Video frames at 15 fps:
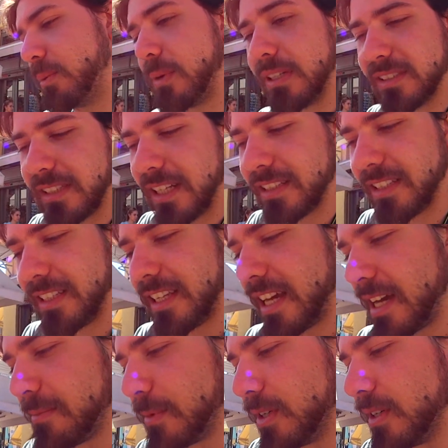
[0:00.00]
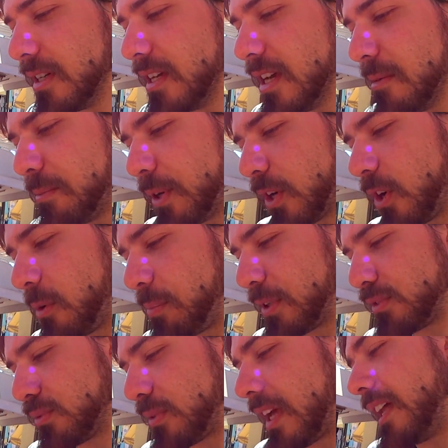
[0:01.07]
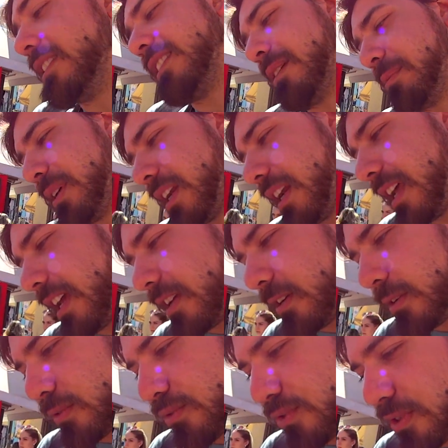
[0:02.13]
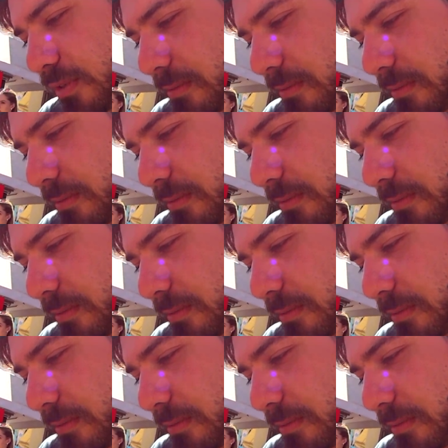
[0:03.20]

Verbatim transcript: questa la teniamo, però ho preso un'altra per lei oggi.